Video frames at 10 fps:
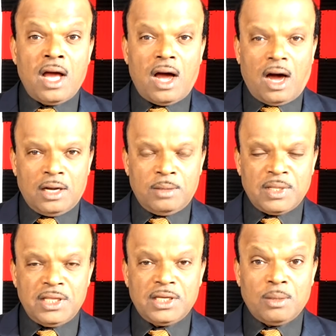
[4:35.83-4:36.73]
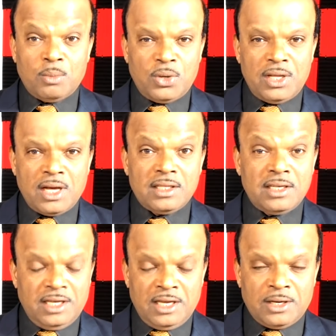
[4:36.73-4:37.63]
அனுமதிக்க முடியாது
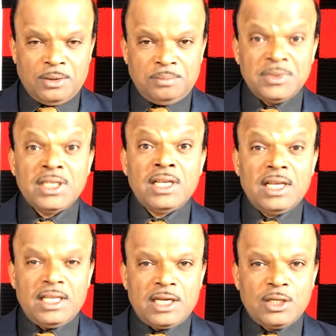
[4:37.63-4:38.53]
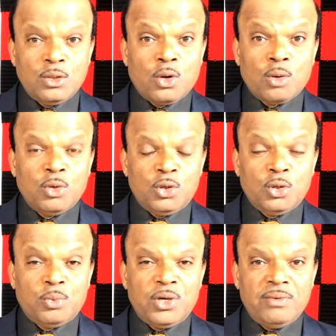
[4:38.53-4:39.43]
என்றும் இதற்கு ஒரு
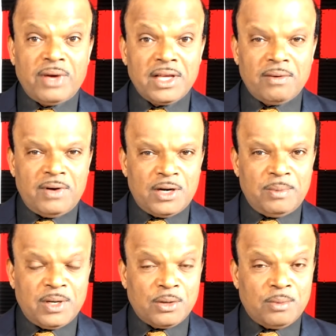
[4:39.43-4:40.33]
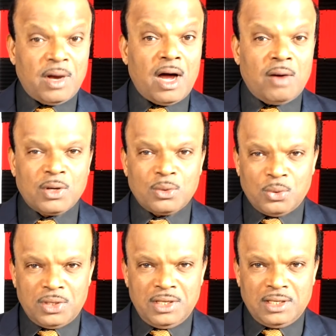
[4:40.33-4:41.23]
முற்றுப்புள்ளி வைக்க வேண்டும் என்றும் அவர்
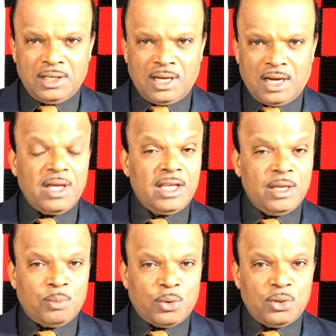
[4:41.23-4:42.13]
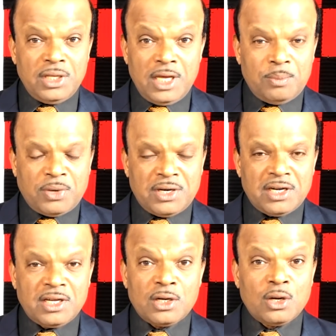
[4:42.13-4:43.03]
கூறியிருக்கின்றார் இப்பொழுது
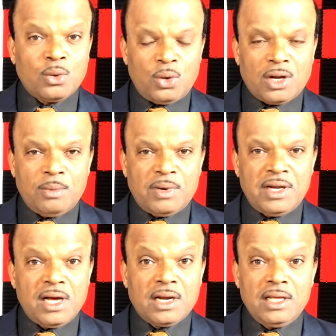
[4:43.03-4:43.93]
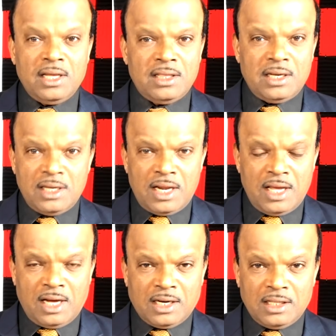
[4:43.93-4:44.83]
ஏற்பட்டிருக்கின்ற குளறுபடியான இந்த
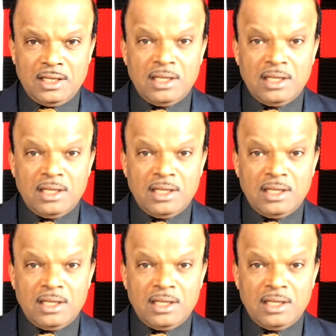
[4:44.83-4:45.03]
நிலையானது